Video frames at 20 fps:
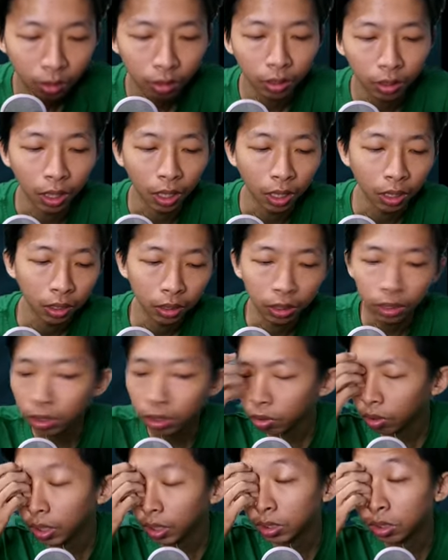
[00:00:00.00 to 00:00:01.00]
lah ini
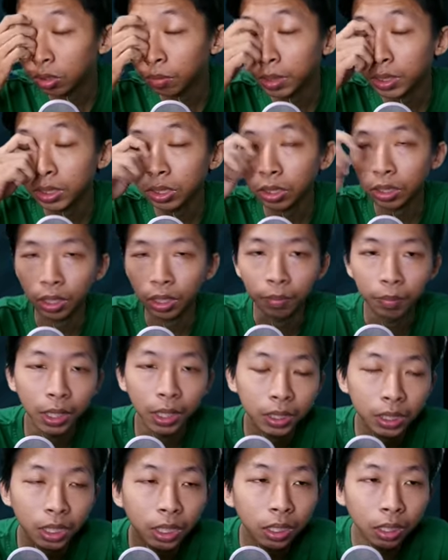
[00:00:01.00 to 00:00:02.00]
kok langsung masuk ya
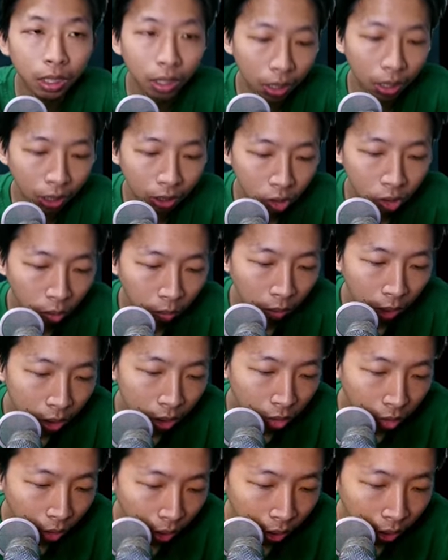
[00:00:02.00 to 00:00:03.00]
biasanya nggak langsung
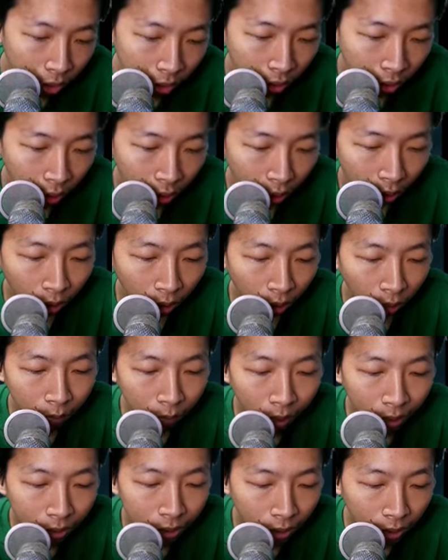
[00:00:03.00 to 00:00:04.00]
masuk guys
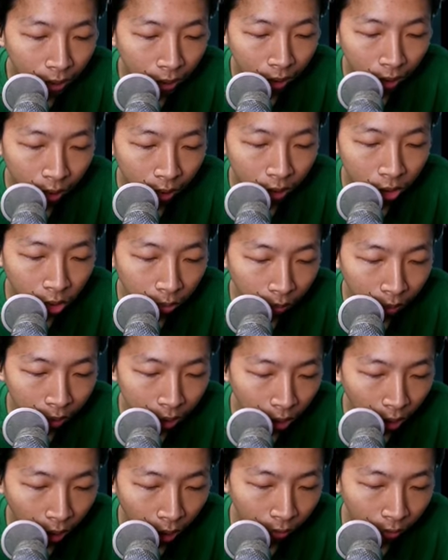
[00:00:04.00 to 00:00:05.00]
biasanya nggak langsung
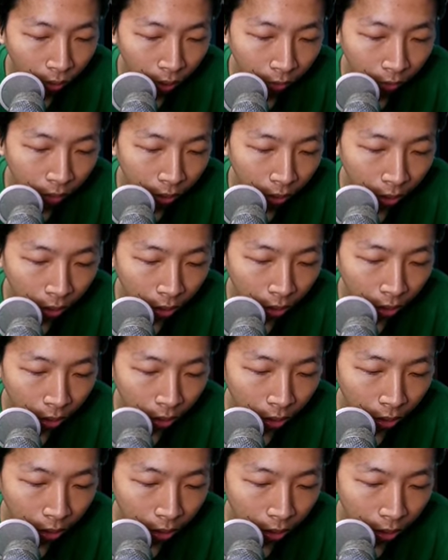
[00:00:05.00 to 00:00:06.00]
masuk ada
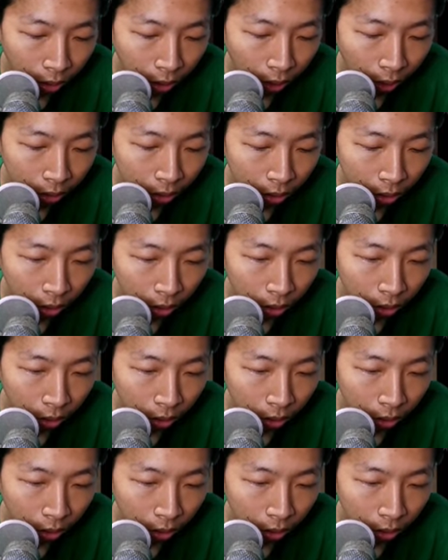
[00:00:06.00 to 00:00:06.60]
kasih